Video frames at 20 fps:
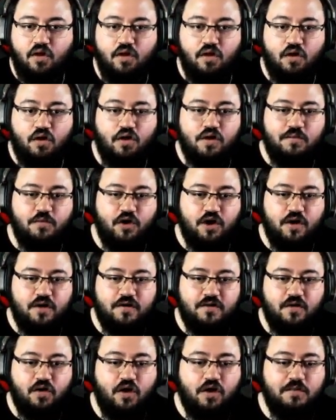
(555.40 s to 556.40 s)
Olmuyor,
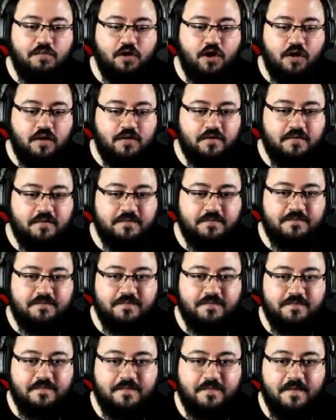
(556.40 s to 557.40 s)
olmuyor. Yok.
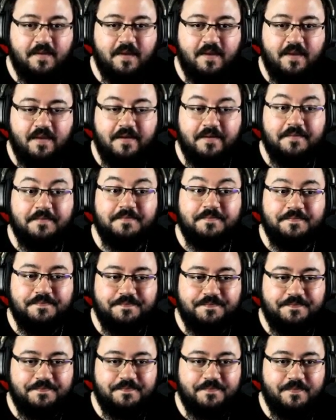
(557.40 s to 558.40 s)
Ne Yok yaparsak-
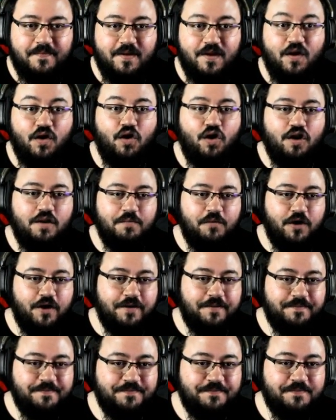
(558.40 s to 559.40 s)
valla olmuyor. Olmuyor.
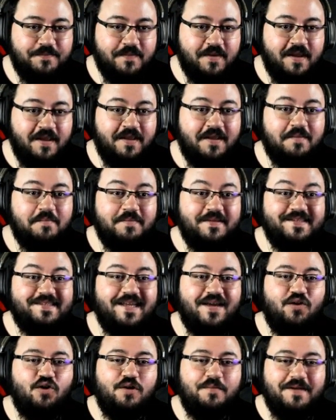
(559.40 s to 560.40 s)

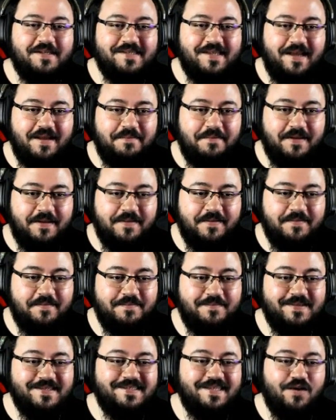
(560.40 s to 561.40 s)
Bizden olmaz Planı abi. hala,
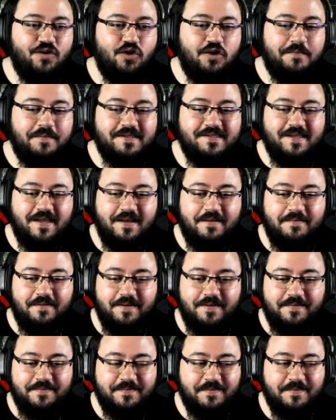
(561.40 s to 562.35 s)
değil mi? Bizden olmaz abi.